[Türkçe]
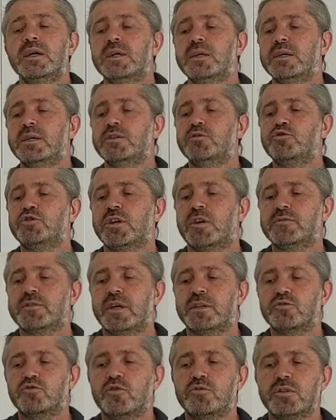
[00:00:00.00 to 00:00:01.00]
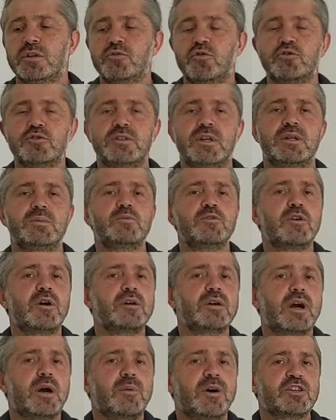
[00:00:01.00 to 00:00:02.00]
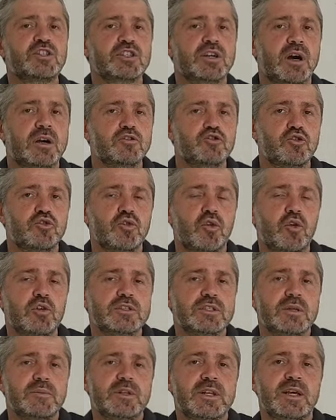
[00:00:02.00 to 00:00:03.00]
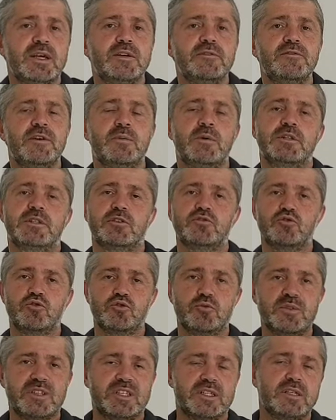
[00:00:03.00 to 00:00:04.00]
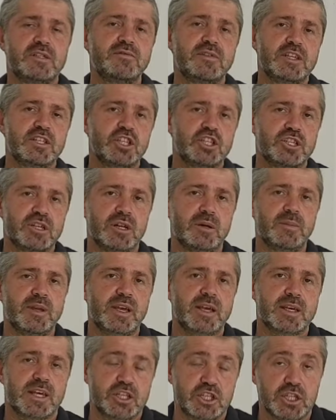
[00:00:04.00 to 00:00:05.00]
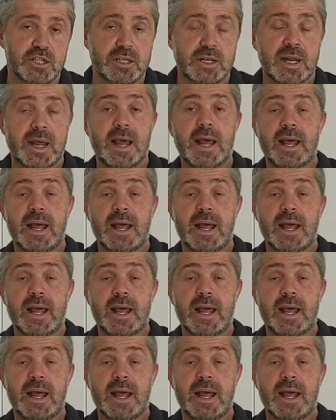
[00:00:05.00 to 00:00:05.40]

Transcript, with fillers: 3 ee, haftanın sonunda dostlarım bu kabarcık atıyor olsa bile fermentasyonu bitirin ve şişelemeye geçin.